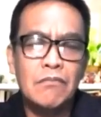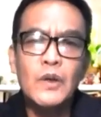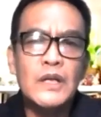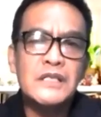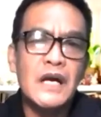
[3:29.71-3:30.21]

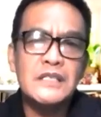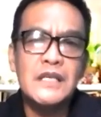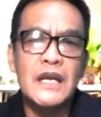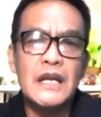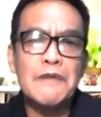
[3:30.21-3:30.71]
Ngunit saan
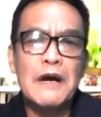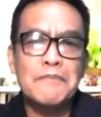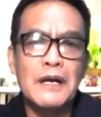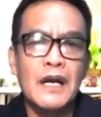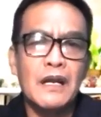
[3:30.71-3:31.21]
sila
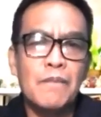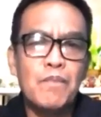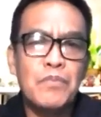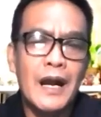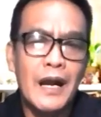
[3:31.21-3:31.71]
napapagal?
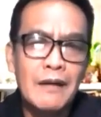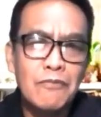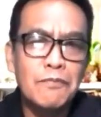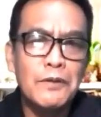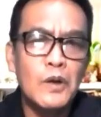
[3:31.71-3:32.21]
Ang alam
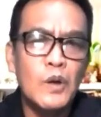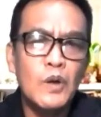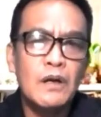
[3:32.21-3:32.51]
ko po